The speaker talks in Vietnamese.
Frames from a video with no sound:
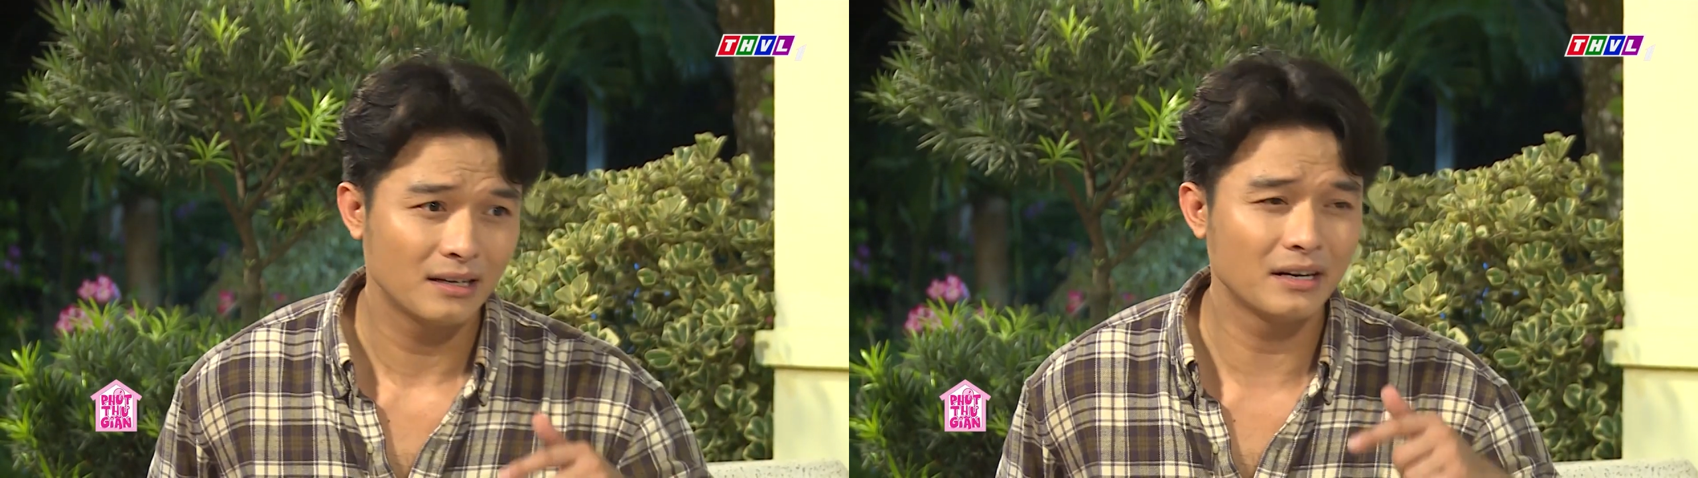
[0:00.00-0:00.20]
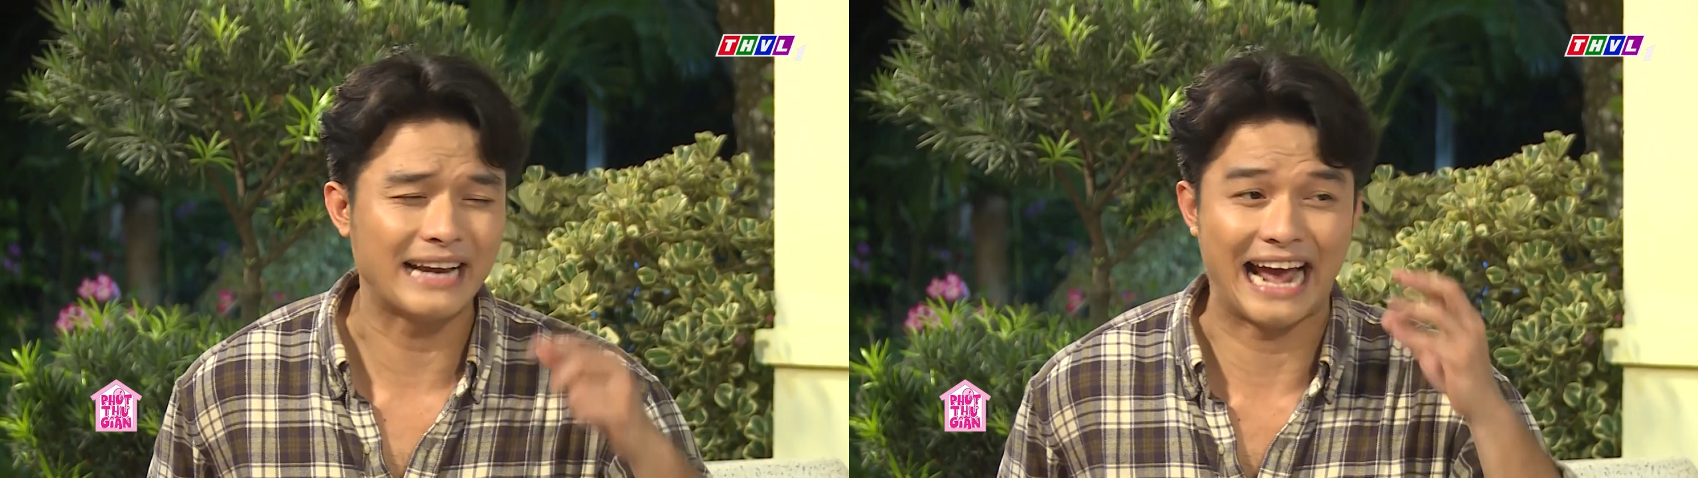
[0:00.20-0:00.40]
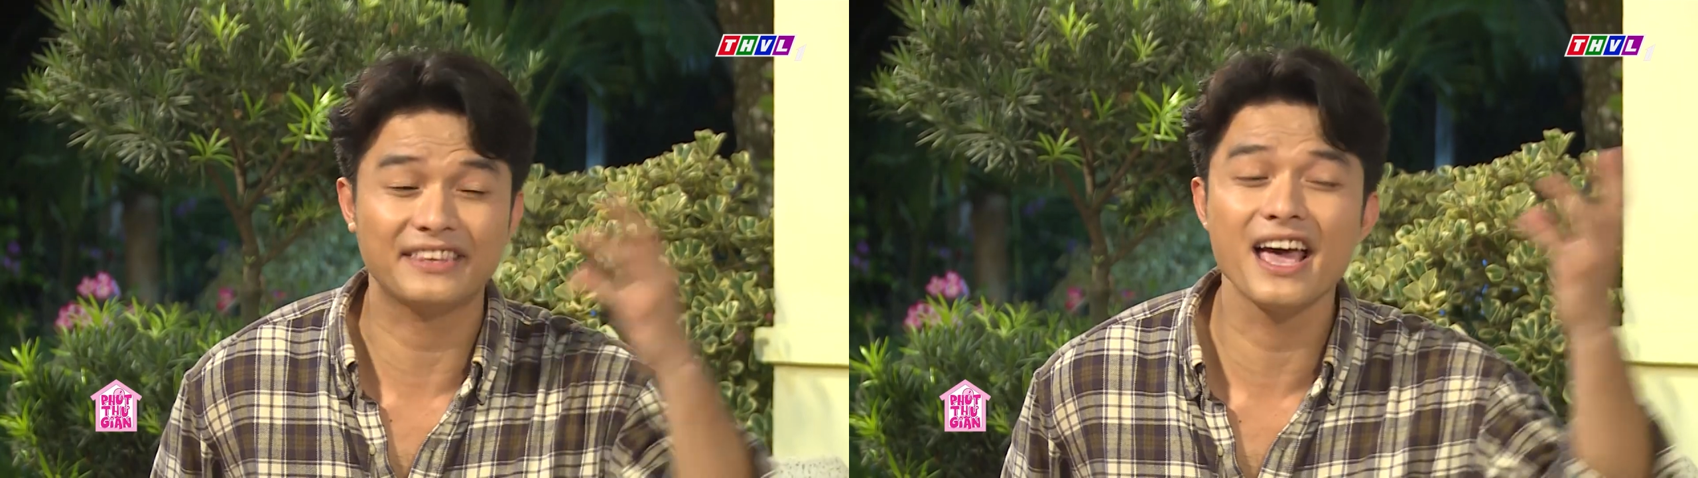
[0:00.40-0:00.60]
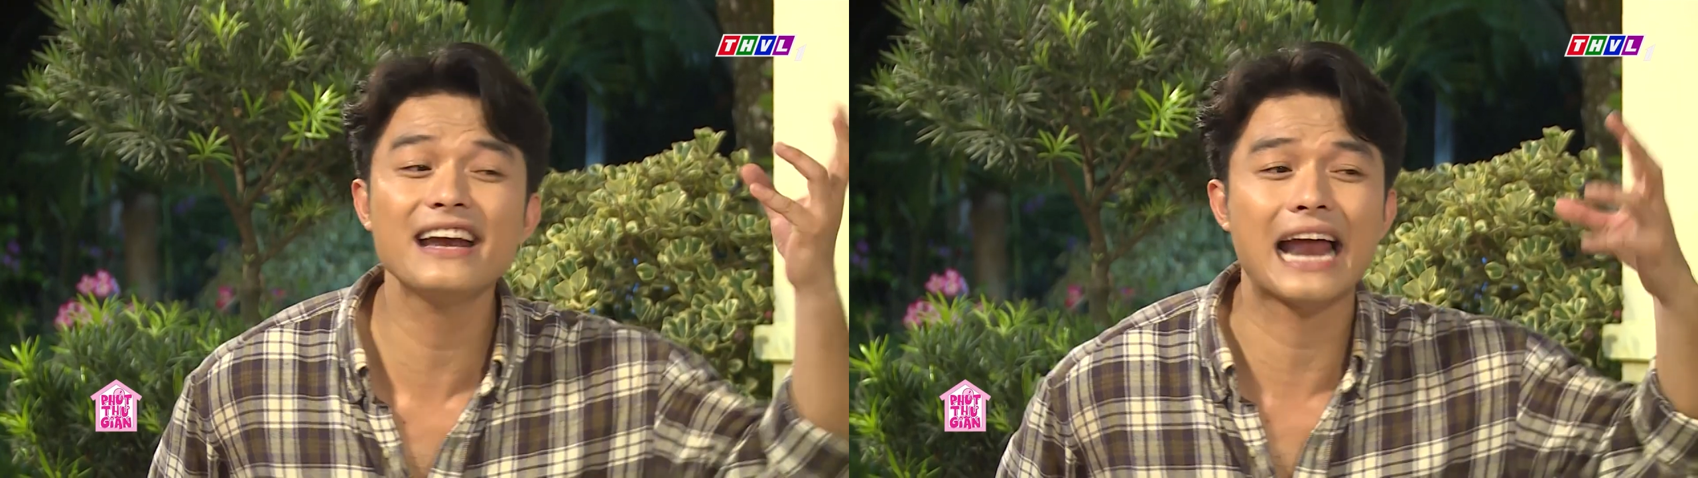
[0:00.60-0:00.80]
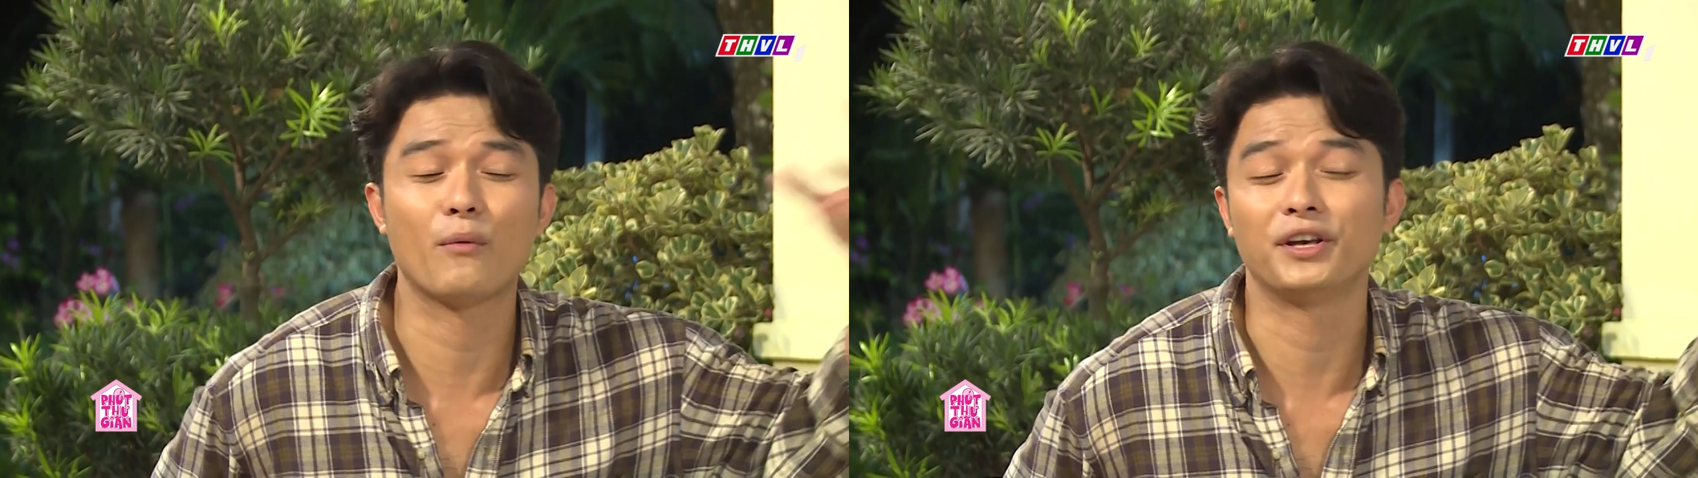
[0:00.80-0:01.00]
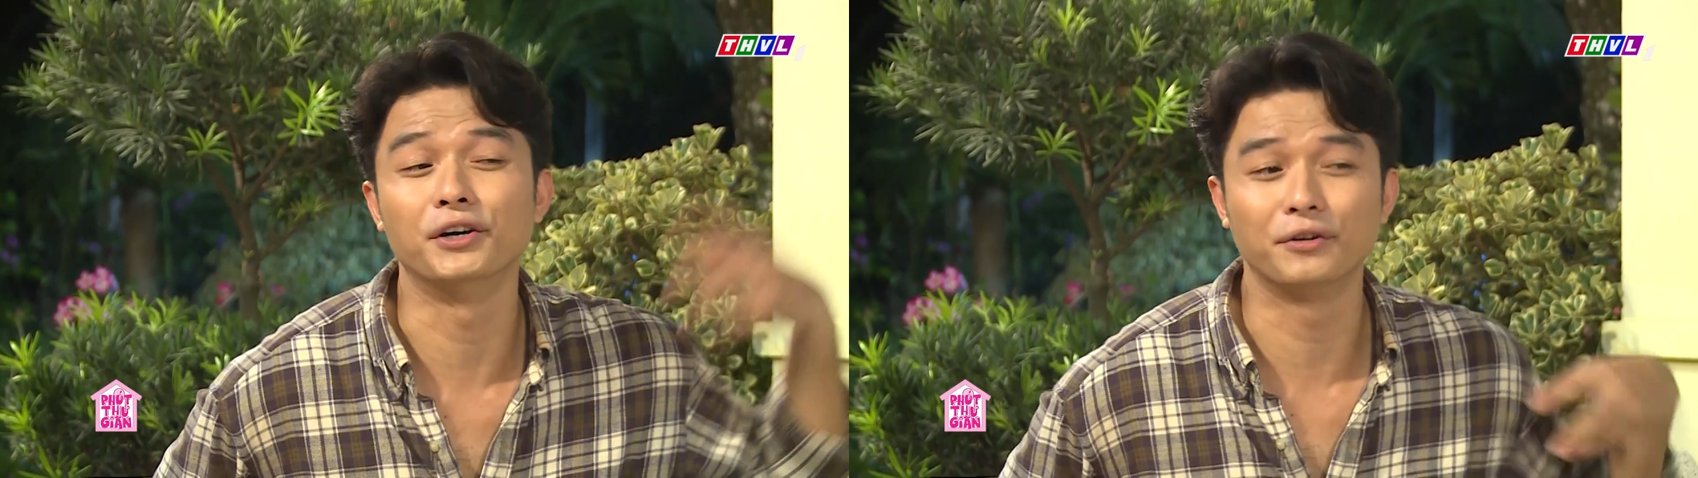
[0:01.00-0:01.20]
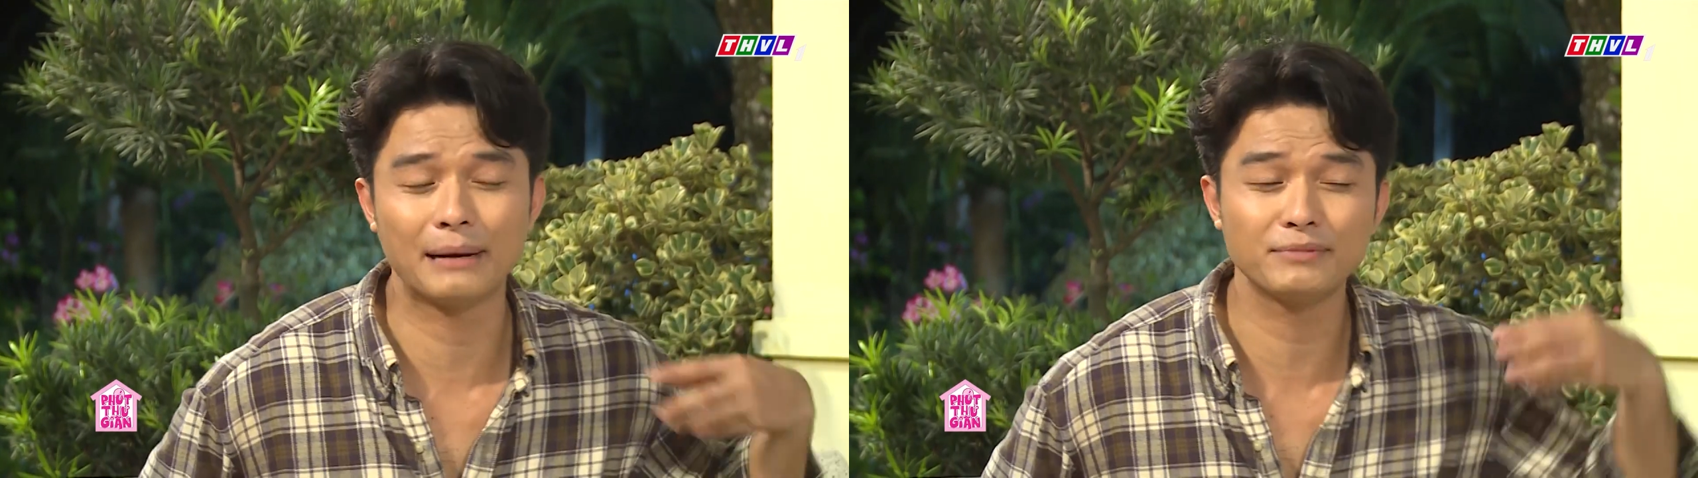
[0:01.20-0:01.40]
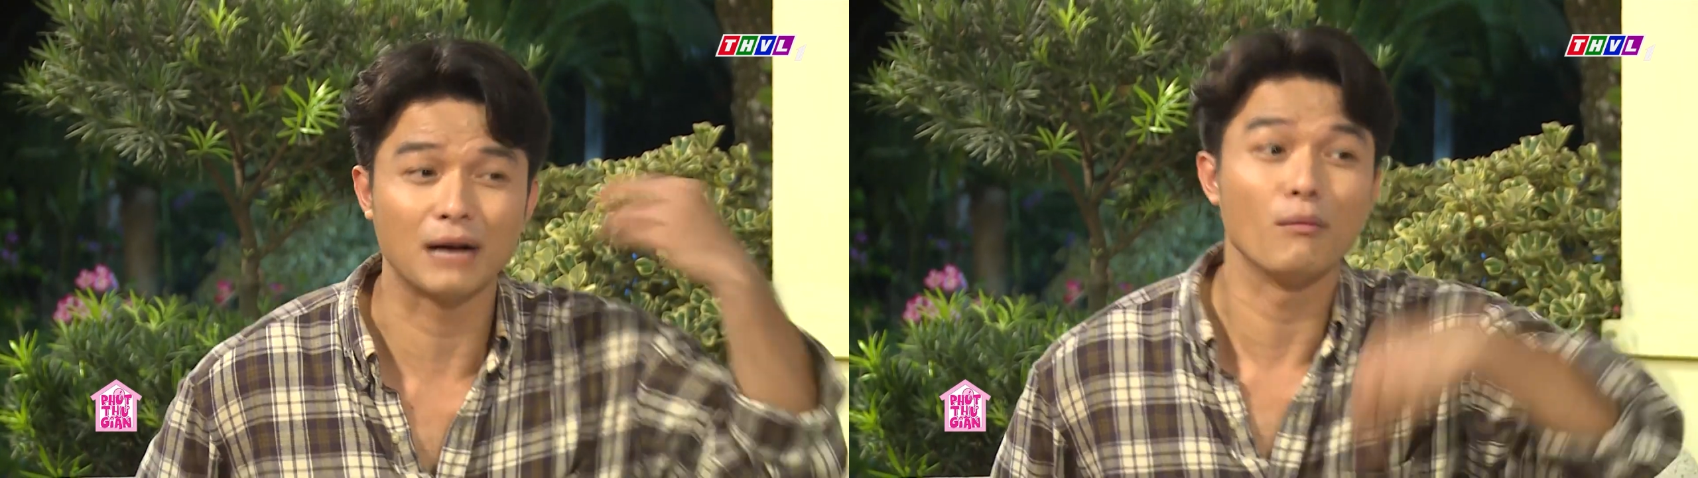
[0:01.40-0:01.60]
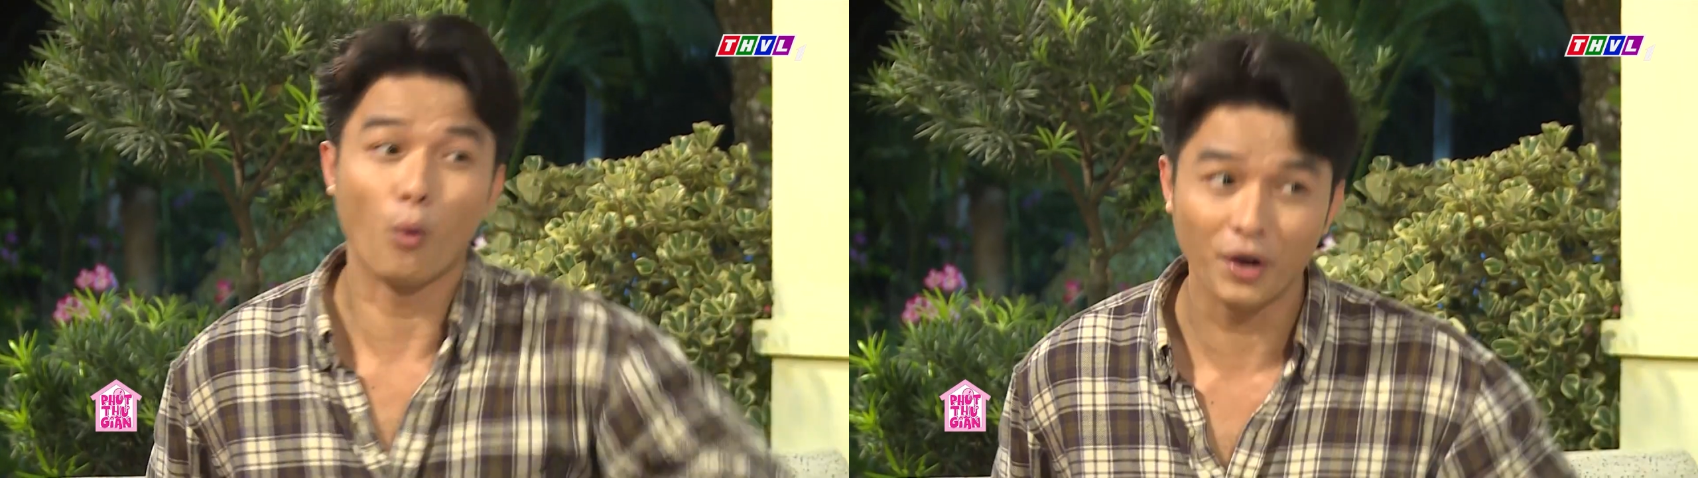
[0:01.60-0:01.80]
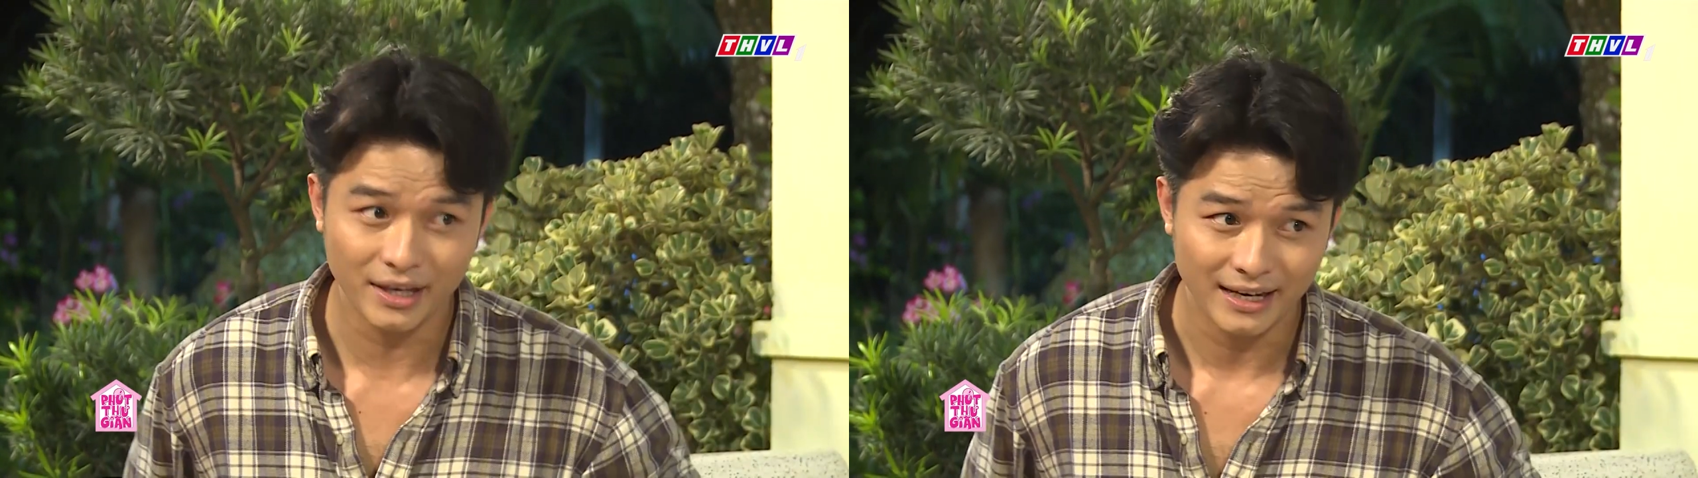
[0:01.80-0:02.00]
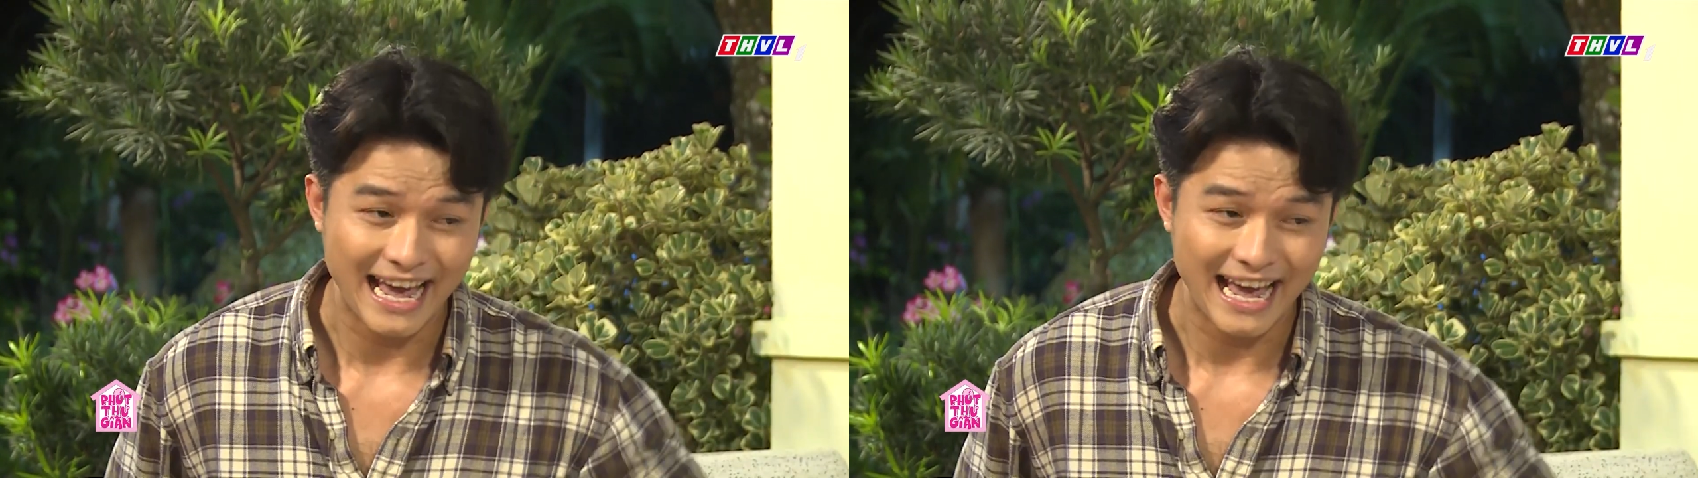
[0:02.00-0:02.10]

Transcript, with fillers: nên hạn chế ra ngoài vườn lắm, sợ bụi.